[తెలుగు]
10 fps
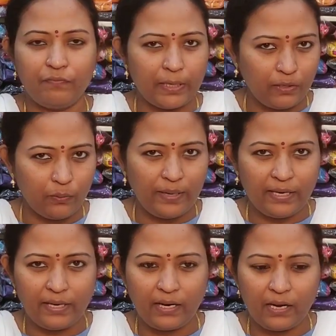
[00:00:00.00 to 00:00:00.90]
పట్టు
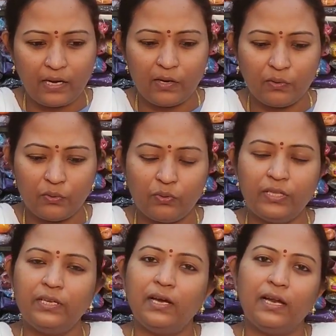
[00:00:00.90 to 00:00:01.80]
మెటీరియల్ లాగా
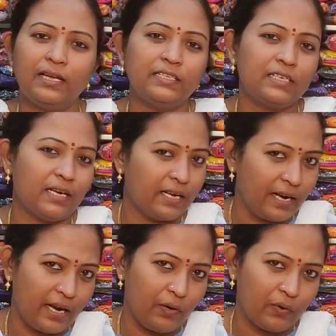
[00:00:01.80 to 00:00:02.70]
ఉంటుంది అలాగే చాలా
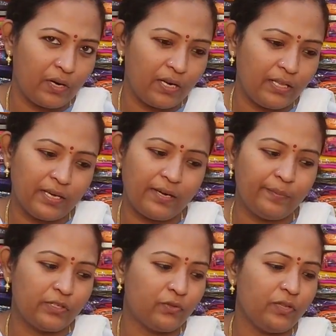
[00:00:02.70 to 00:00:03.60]
గ్రాండ్ లుక్ అనేది
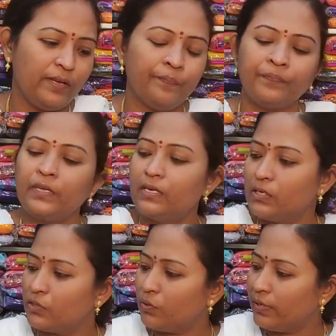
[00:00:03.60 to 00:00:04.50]
కనిపిస్తుంది
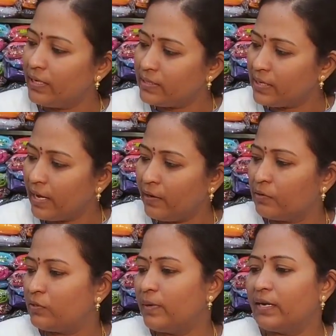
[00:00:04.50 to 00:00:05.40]
సో ఈ శారీ
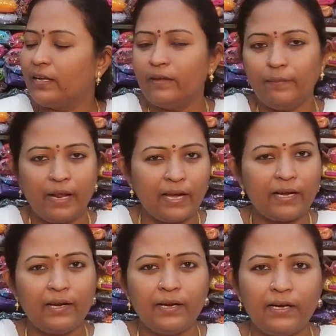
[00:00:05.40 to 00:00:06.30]
వచ్చి మనకి
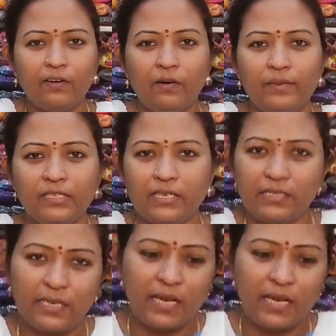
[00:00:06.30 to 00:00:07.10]
బ్లాక్ అండ్ రెడ్ కాంబినేషన్